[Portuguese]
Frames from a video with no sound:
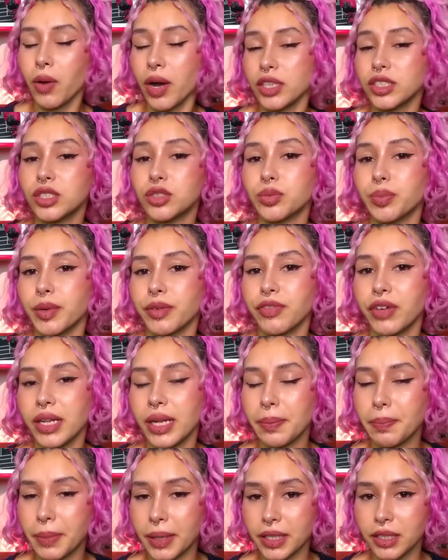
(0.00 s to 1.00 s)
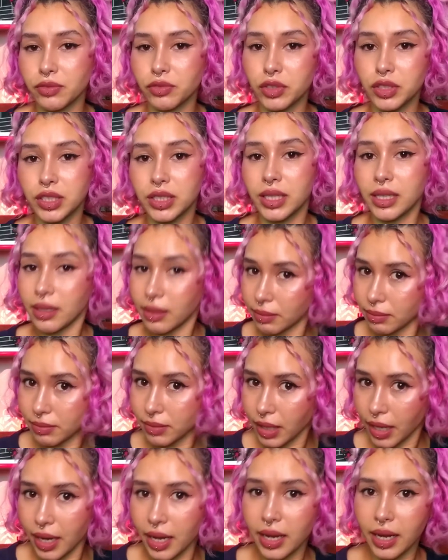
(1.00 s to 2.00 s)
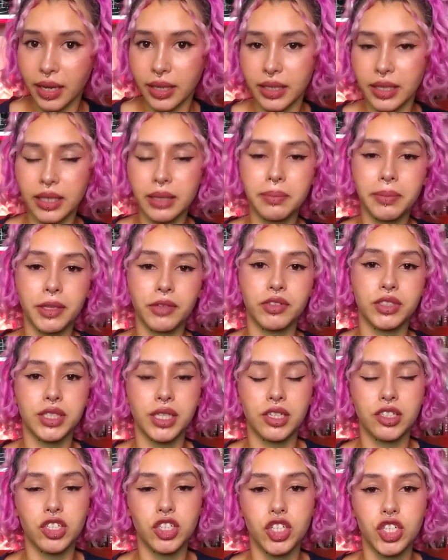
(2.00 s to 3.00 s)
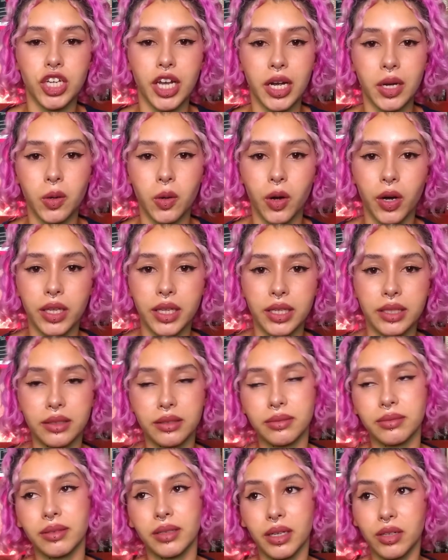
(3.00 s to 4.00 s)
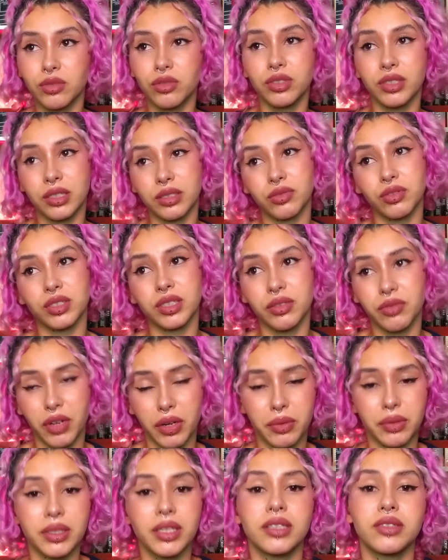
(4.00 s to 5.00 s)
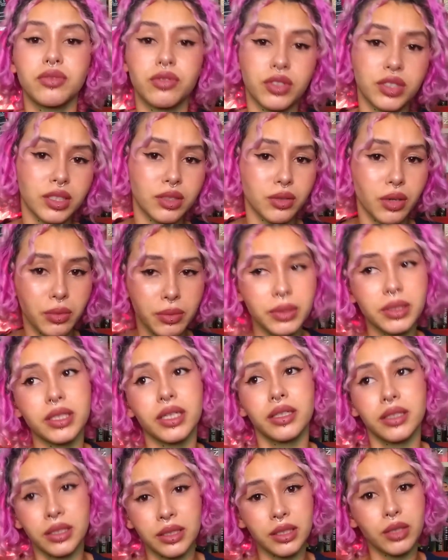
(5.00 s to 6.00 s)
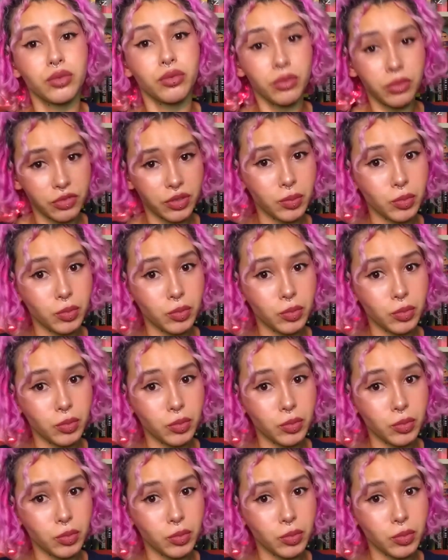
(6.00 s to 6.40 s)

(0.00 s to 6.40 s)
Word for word: Eu acho que super vale a pena você ter aí para você assistir agora. Eu não sei se você vai aguentar, se você não aguentar, né? Tem um